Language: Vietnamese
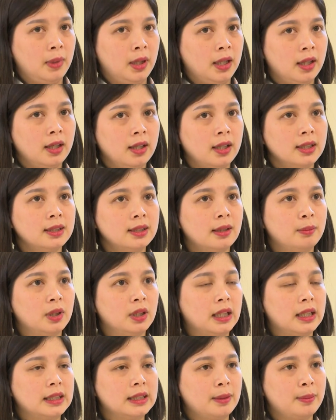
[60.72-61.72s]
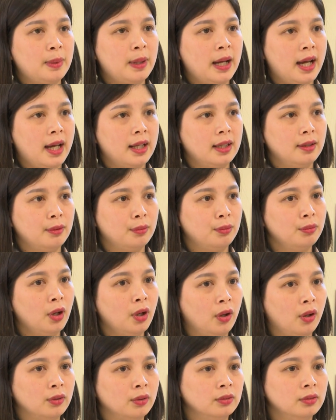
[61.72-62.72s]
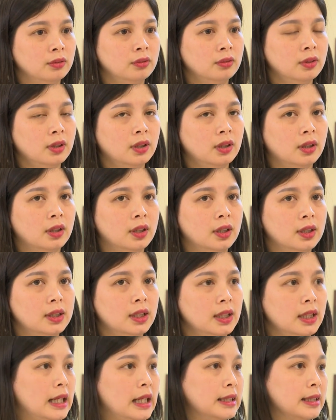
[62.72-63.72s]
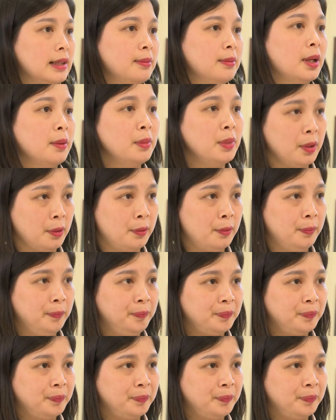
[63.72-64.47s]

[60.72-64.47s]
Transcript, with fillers: Bản thân khách sạn Mường Thanh Sapa thì cũng đón trên hai trăm đại biểu